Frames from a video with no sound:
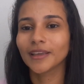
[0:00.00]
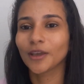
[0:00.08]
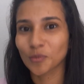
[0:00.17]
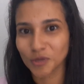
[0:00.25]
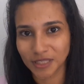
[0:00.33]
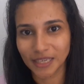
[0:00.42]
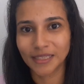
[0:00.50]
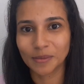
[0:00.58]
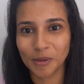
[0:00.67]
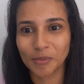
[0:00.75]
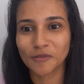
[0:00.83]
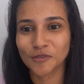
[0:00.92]
que eu mostrei
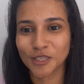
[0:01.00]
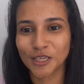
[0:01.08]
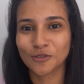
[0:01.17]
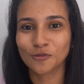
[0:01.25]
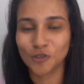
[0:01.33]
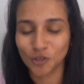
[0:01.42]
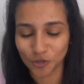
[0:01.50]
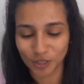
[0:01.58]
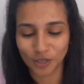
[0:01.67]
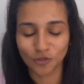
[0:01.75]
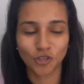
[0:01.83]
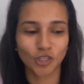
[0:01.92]
também pra vocês no
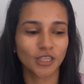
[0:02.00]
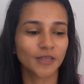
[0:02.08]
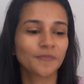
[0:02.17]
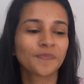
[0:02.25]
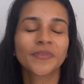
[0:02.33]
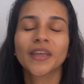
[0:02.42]
videozinho de